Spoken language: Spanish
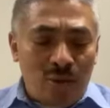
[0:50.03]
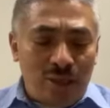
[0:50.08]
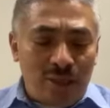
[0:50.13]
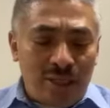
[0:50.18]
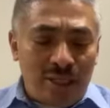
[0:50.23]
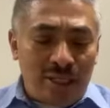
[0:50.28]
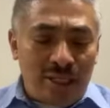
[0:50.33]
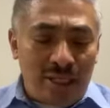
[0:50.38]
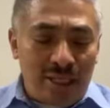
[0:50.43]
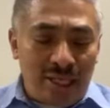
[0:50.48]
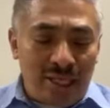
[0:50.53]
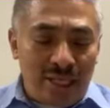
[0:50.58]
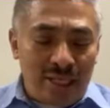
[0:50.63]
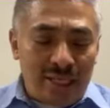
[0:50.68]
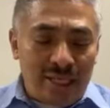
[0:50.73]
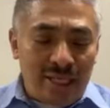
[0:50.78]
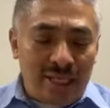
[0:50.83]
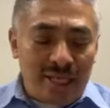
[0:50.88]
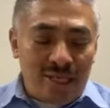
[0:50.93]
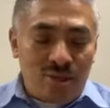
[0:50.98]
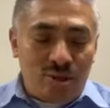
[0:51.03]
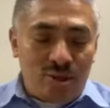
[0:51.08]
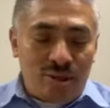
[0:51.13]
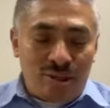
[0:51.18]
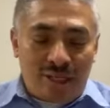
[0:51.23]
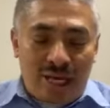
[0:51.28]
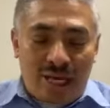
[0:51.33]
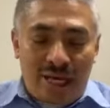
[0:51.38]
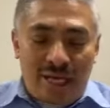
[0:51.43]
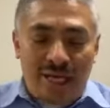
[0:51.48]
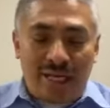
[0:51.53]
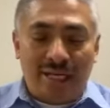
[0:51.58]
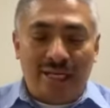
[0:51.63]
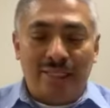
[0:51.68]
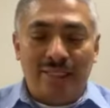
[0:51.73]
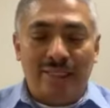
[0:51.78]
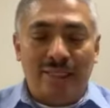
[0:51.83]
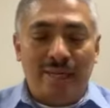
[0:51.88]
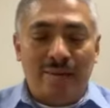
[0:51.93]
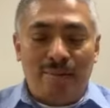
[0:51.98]
Y, y, dice, esto está
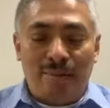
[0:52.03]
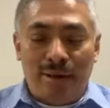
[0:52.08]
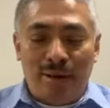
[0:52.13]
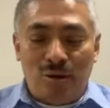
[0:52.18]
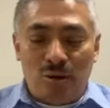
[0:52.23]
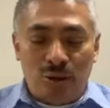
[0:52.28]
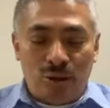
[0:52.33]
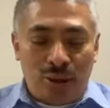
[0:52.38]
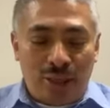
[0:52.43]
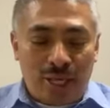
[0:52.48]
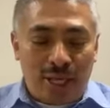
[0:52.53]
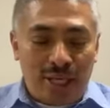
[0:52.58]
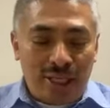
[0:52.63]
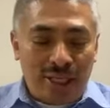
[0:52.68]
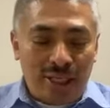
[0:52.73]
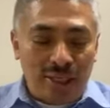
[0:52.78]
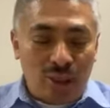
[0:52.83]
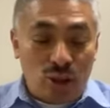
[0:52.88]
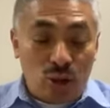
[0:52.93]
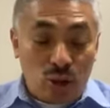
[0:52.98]
en Hebreos 3,